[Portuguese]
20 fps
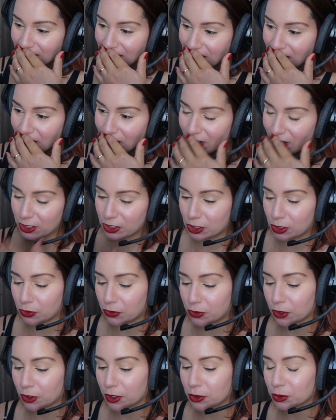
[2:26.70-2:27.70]
Eu acho que
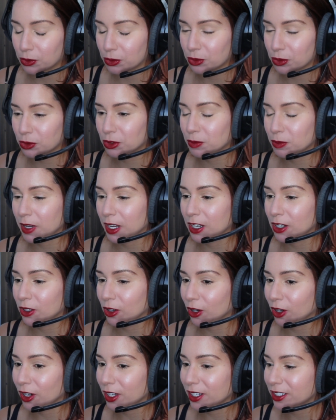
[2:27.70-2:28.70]
foi um dos
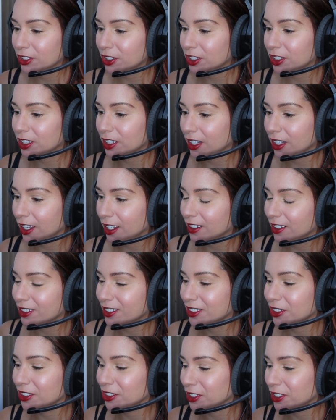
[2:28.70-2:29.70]
melhores
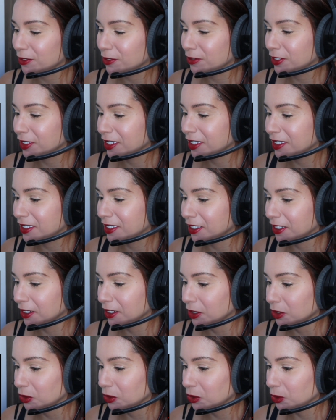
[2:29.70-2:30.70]
trailers que eu já vi esse
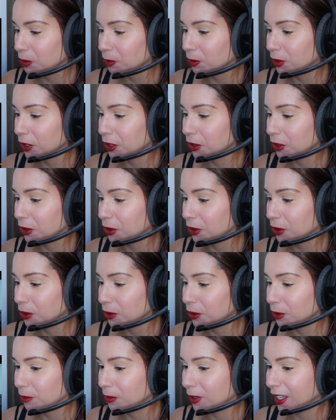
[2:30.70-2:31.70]
ano. Superou
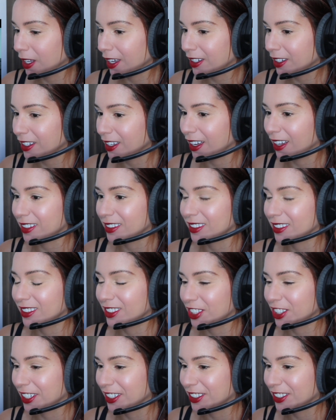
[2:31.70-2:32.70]
Black Adam,
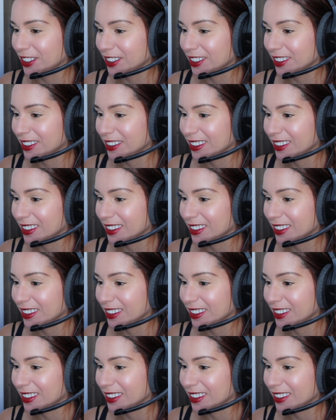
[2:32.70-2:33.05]
gente.